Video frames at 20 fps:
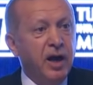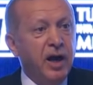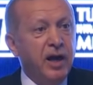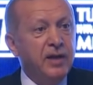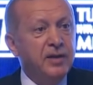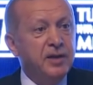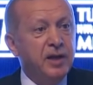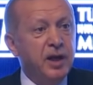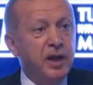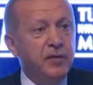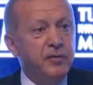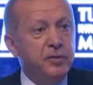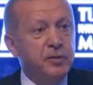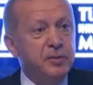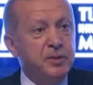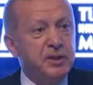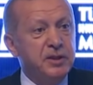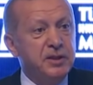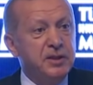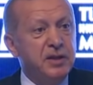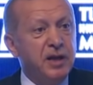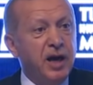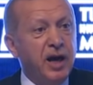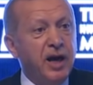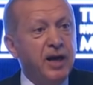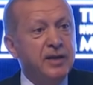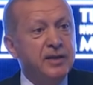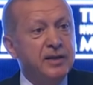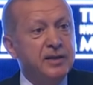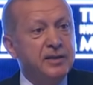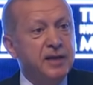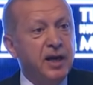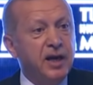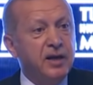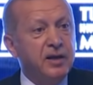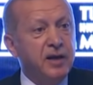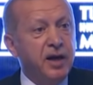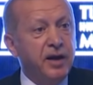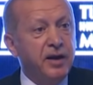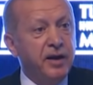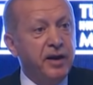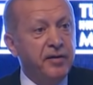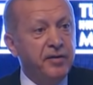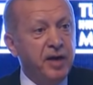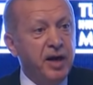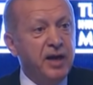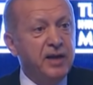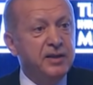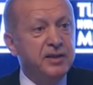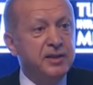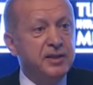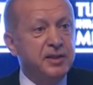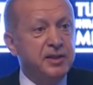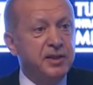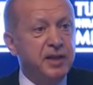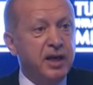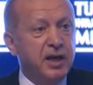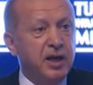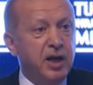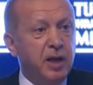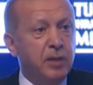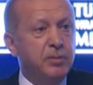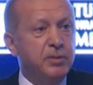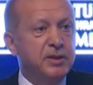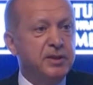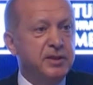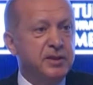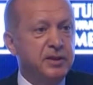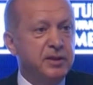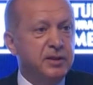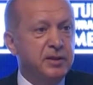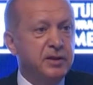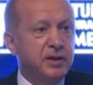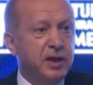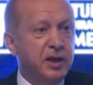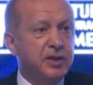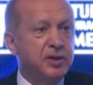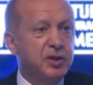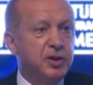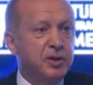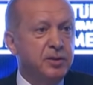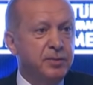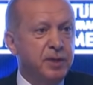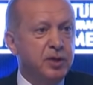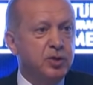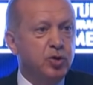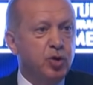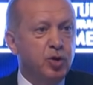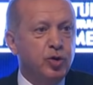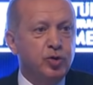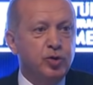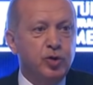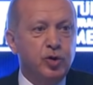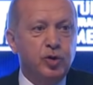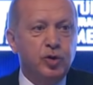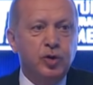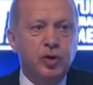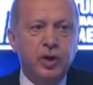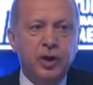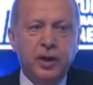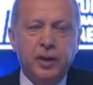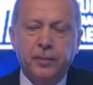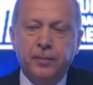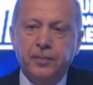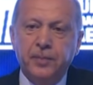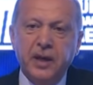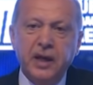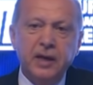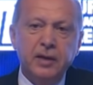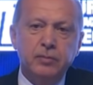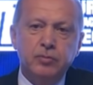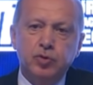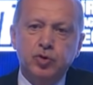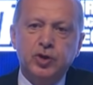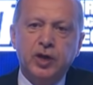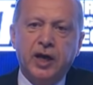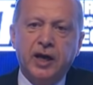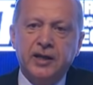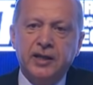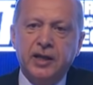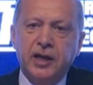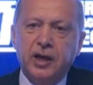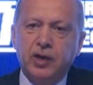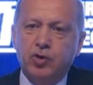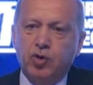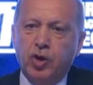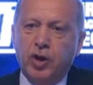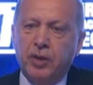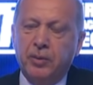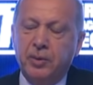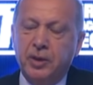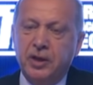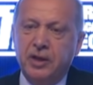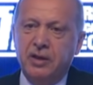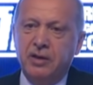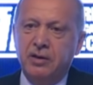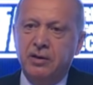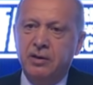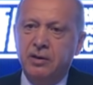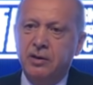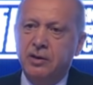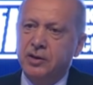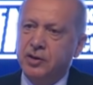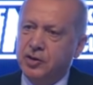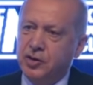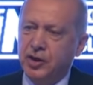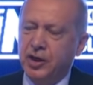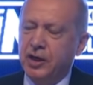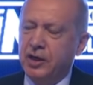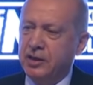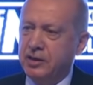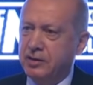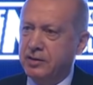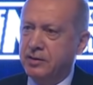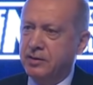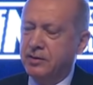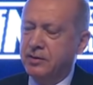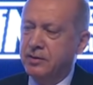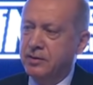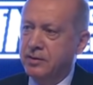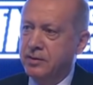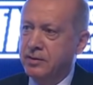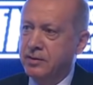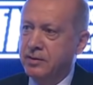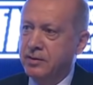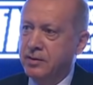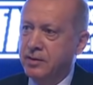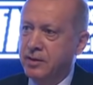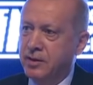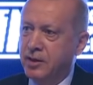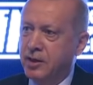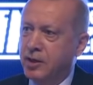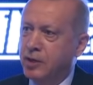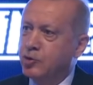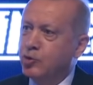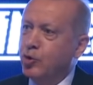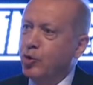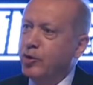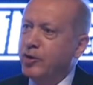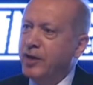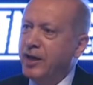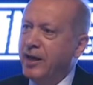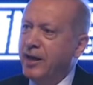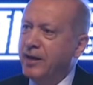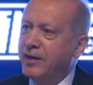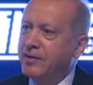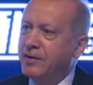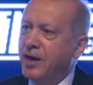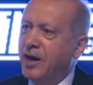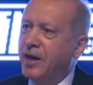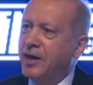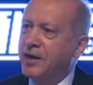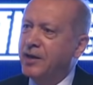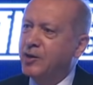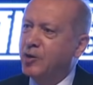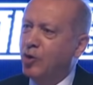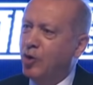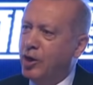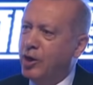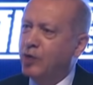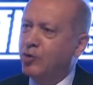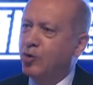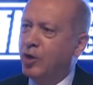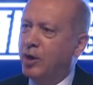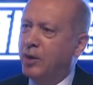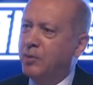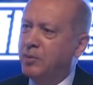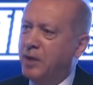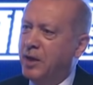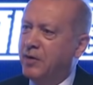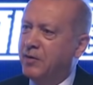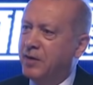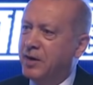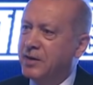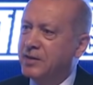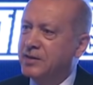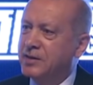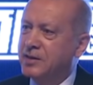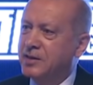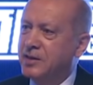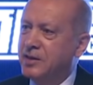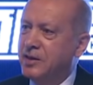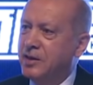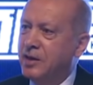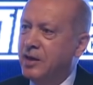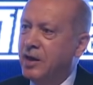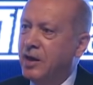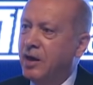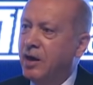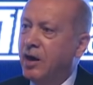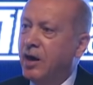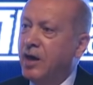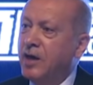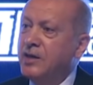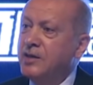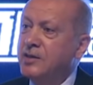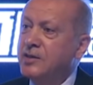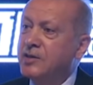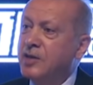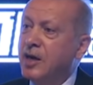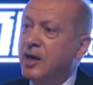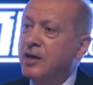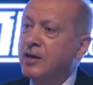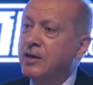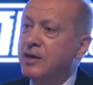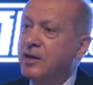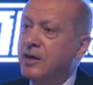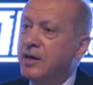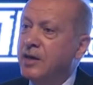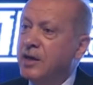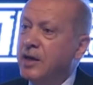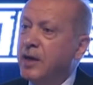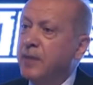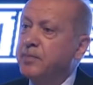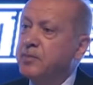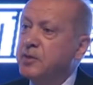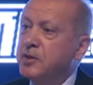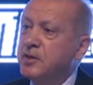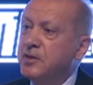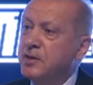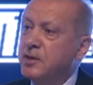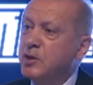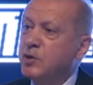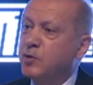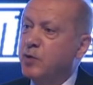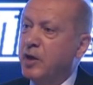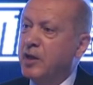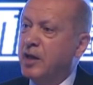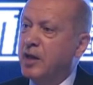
her tarafımızın adeta kanrevan içinde kalmasının kaçınılmaz olduğu bir mücadele döneminin içine girdik. Çünkü tarihte öyle dönemler vardır ki ancak yaptığınız